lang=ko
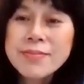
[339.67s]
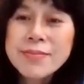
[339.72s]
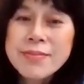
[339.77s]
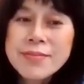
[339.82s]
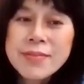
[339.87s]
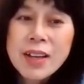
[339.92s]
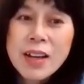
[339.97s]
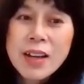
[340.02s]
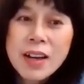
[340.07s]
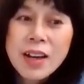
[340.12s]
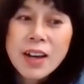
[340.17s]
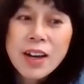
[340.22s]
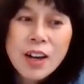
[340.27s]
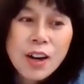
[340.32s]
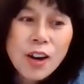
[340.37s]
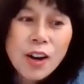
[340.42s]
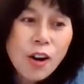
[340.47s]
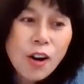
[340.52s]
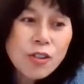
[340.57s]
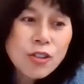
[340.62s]
그래서
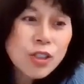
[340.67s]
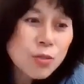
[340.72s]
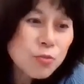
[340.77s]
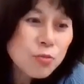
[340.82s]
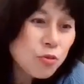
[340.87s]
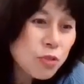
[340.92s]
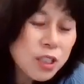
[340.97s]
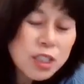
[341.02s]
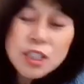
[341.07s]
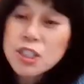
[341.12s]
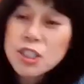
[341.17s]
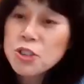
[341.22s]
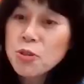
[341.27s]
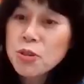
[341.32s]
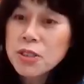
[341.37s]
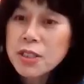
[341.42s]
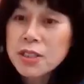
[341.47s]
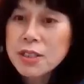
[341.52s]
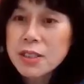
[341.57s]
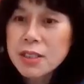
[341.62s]
어, 그럼 우리
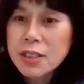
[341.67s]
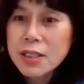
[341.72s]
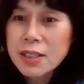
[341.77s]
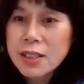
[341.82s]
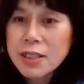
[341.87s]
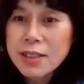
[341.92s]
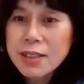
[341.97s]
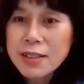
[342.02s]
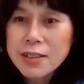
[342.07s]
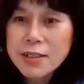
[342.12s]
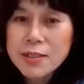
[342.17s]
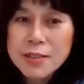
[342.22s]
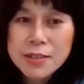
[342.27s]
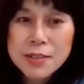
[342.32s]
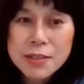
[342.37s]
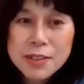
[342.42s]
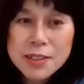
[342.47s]
이지원이지. 어.